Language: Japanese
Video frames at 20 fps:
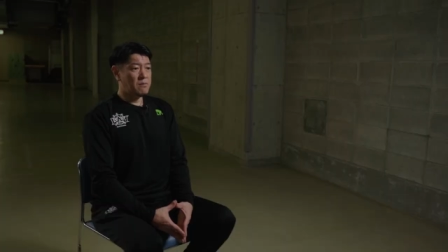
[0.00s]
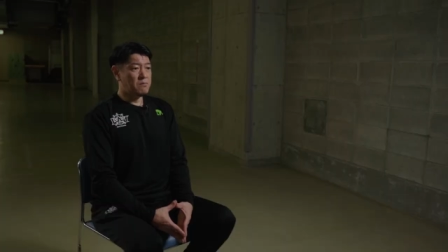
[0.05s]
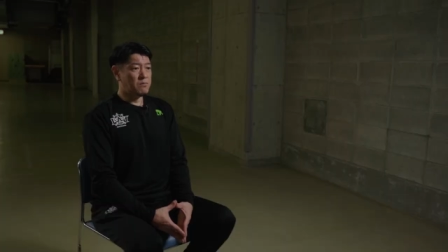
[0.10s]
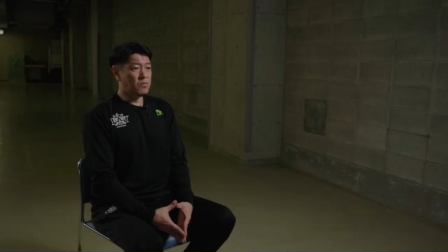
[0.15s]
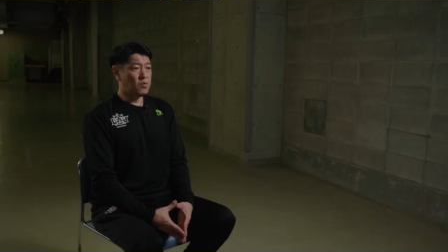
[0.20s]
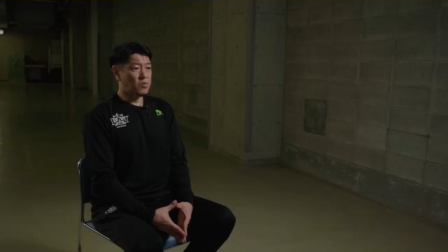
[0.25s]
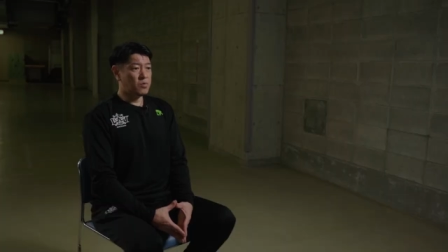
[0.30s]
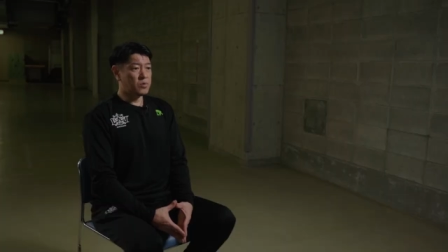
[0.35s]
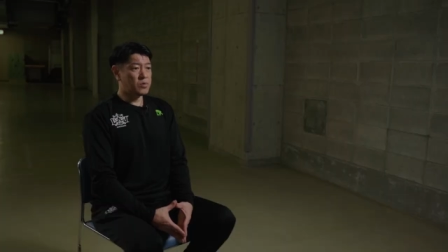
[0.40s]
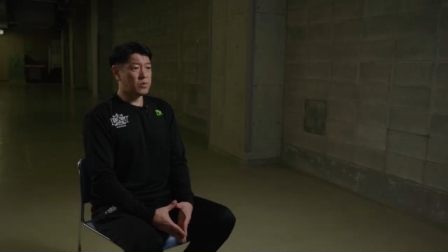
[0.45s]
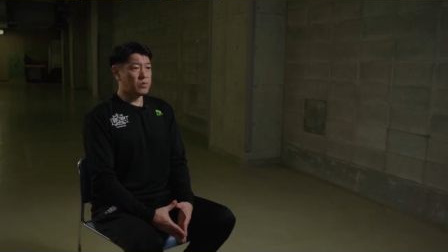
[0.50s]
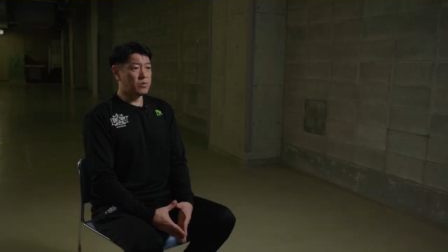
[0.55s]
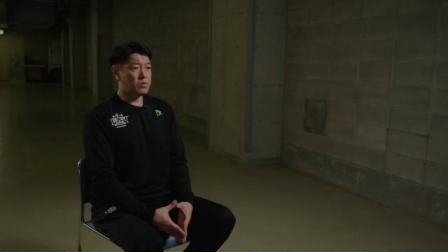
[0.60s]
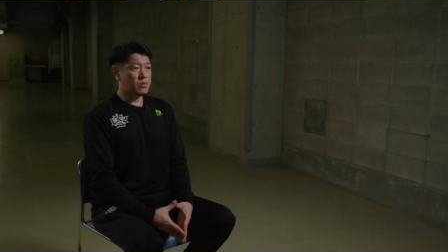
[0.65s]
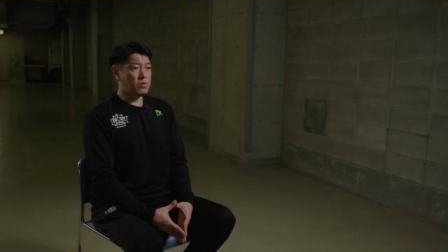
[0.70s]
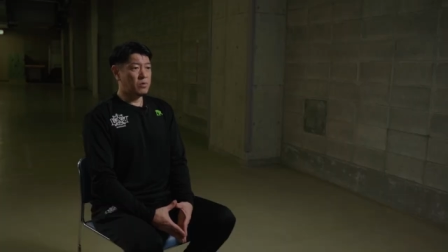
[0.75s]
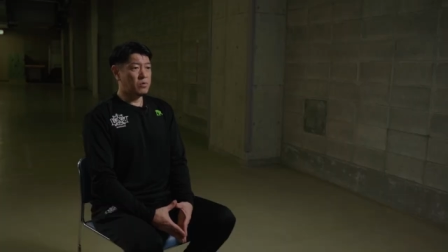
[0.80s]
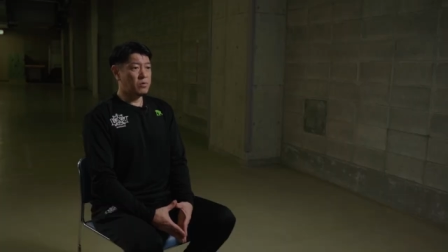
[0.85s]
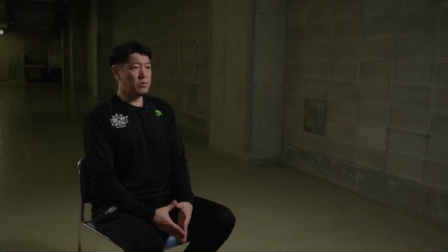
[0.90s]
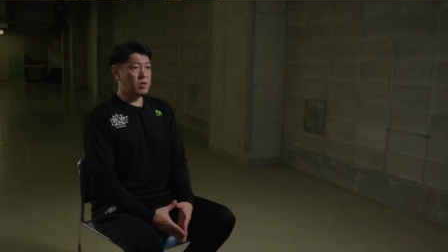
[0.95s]
もうそ
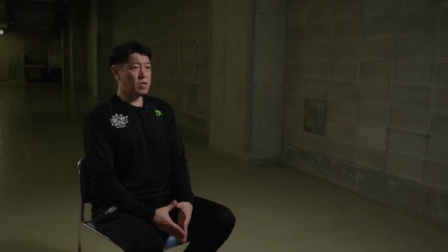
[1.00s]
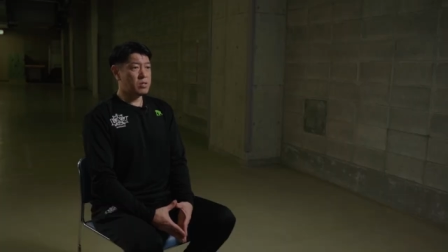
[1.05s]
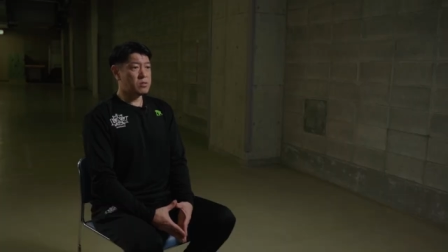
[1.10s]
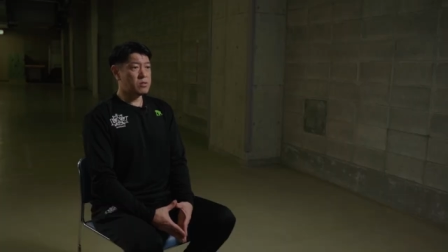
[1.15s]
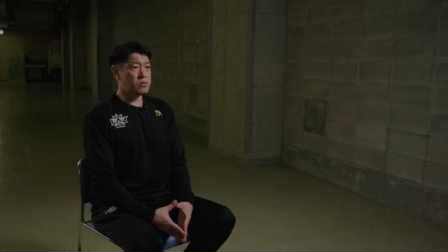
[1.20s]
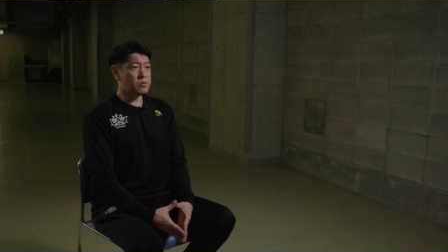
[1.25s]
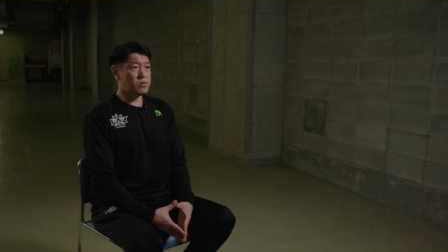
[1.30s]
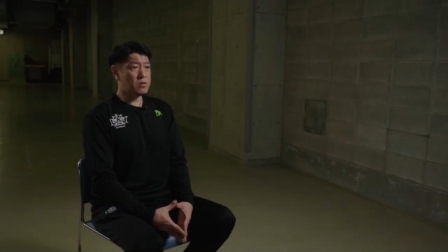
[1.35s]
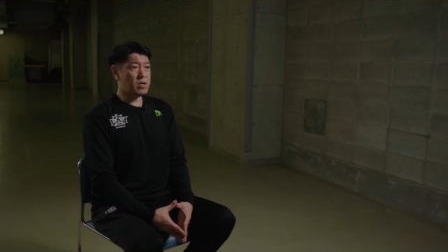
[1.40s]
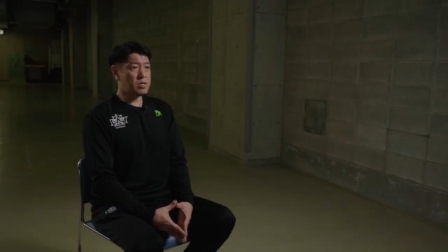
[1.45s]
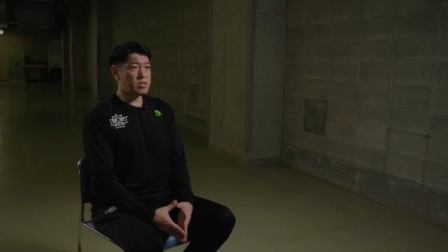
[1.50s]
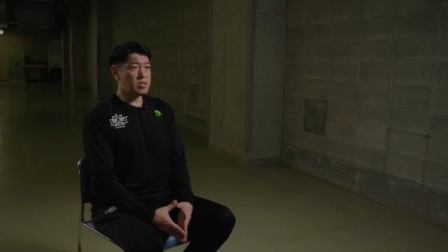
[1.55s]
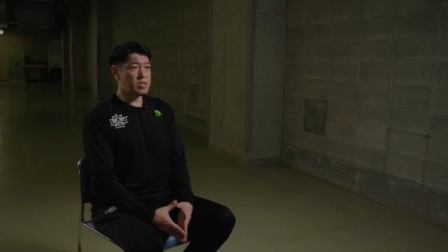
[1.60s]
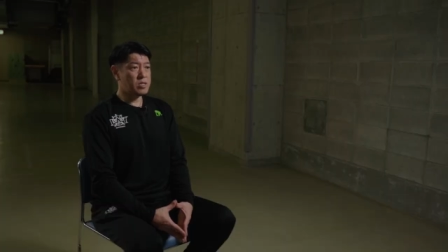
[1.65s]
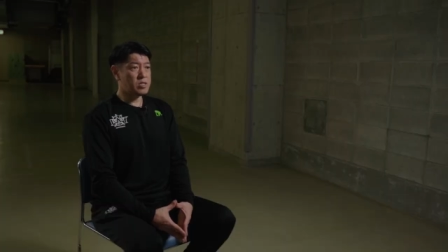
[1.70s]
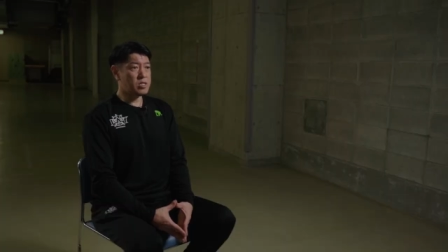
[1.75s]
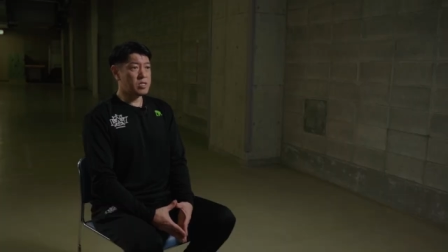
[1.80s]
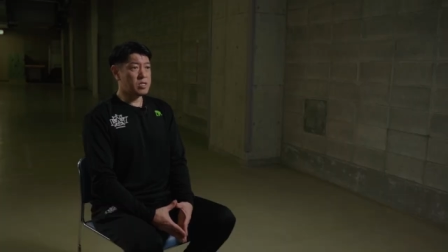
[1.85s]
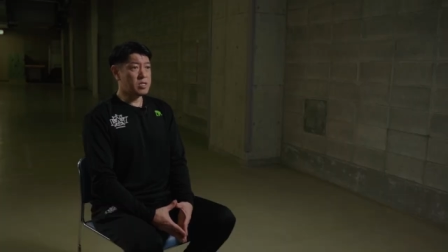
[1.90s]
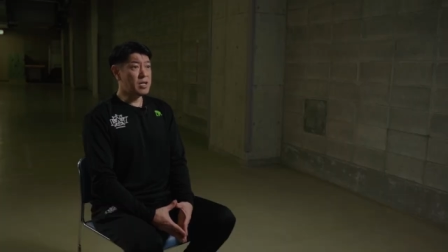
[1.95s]
の6月18
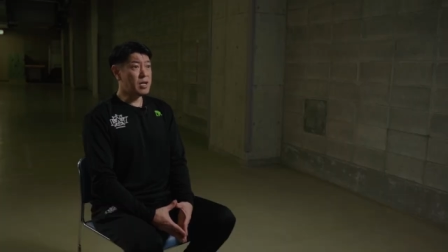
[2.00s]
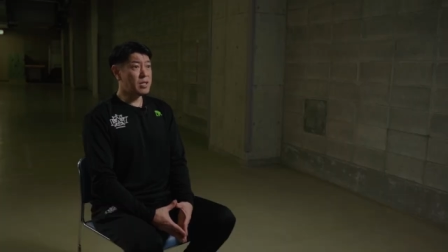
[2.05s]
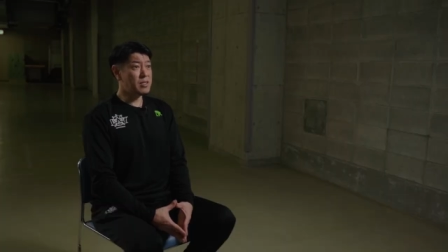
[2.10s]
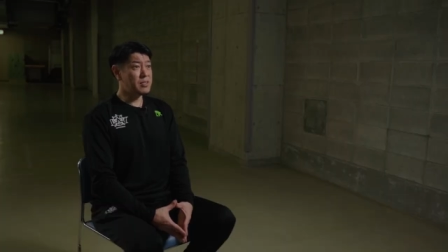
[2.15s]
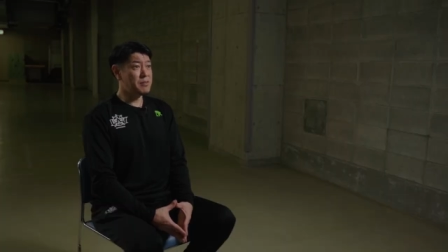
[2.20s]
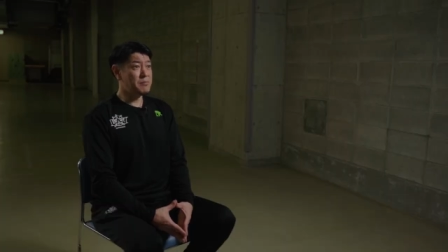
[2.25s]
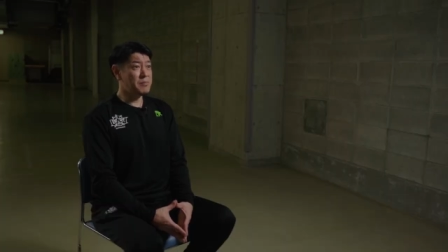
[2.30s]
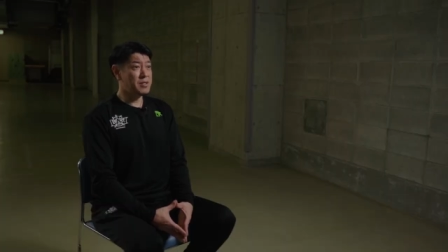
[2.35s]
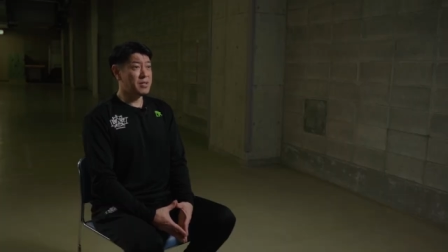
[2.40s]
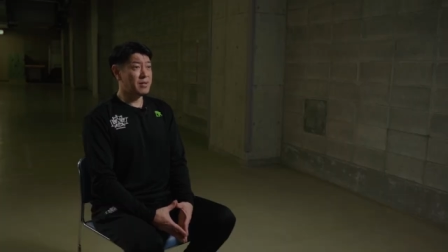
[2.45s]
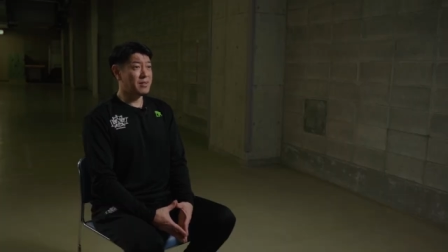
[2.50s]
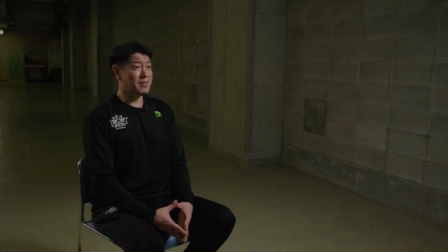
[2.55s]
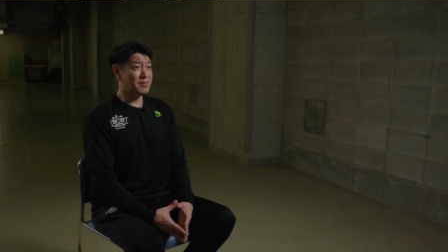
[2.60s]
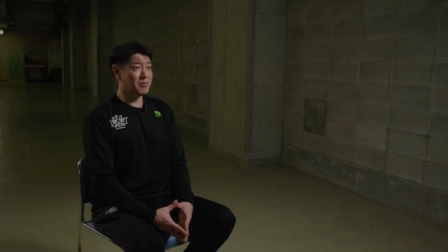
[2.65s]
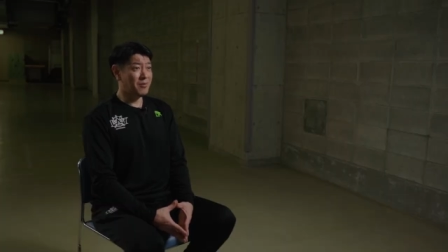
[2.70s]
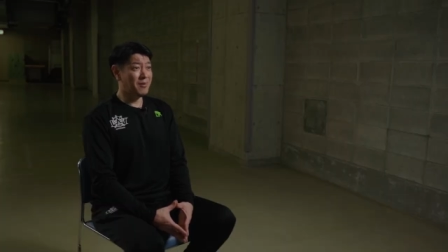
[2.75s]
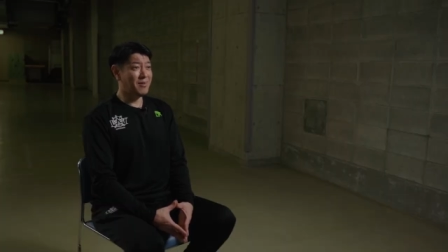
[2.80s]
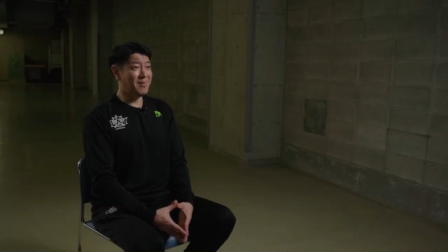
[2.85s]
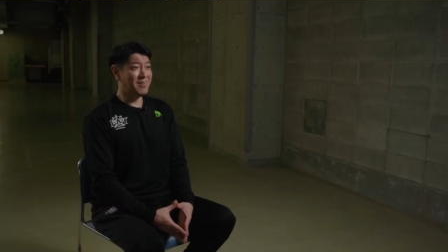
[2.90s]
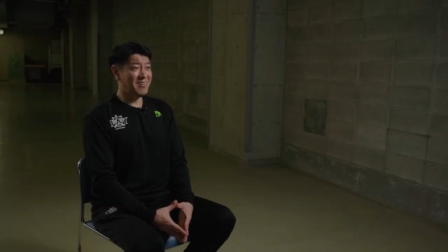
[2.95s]
日になってみない
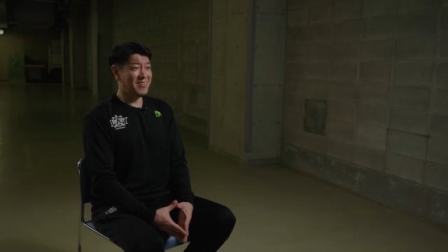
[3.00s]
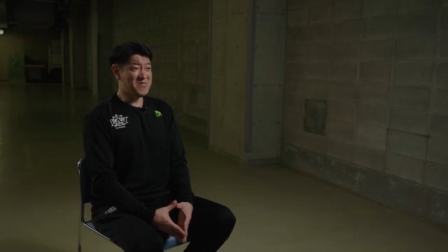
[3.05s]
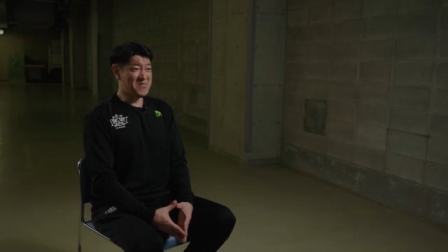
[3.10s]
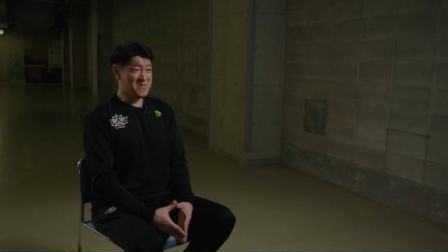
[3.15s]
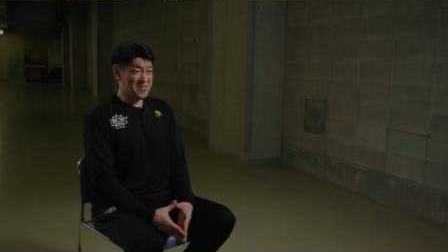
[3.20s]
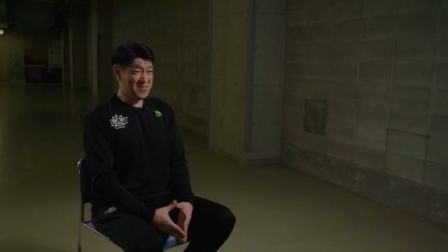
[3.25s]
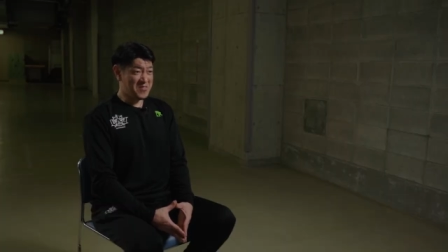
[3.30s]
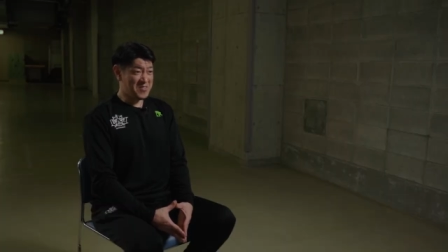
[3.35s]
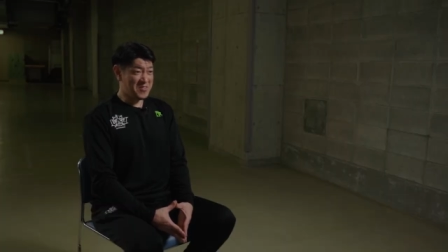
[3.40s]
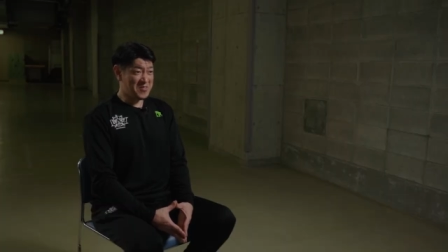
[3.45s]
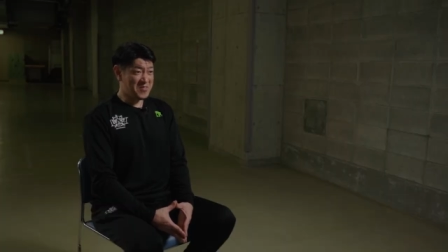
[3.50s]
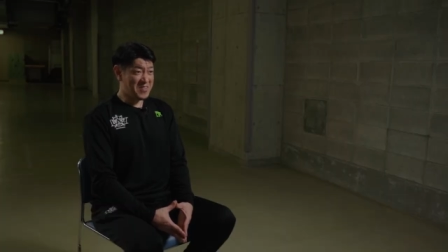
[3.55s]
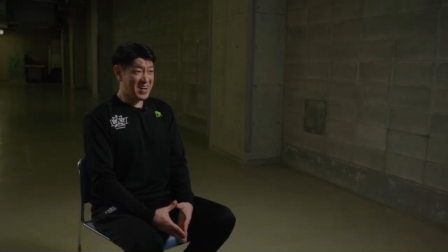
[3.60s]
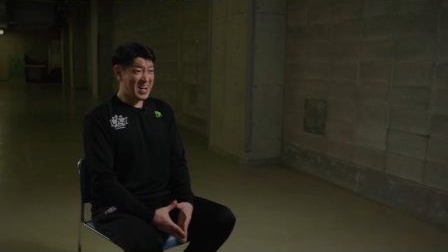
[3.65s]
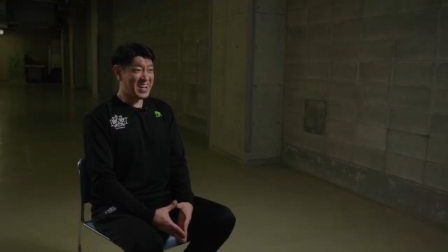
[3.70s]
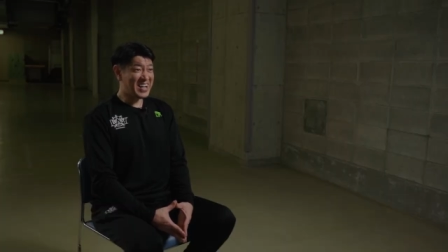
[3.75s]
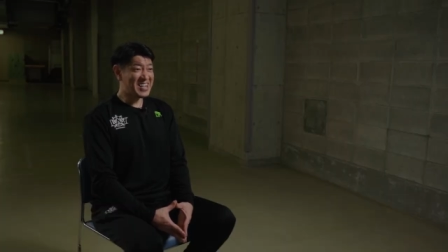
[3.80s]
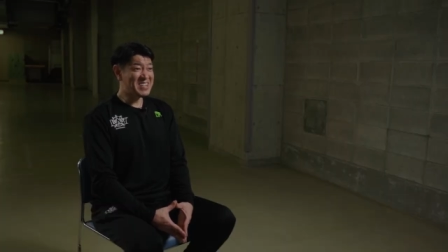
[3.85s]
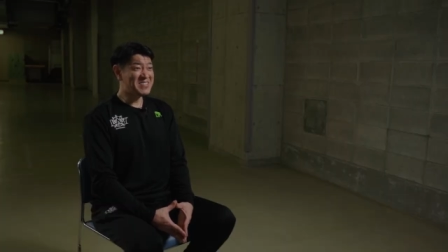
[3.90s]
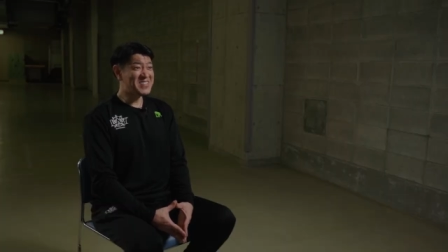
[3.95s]
ともう分か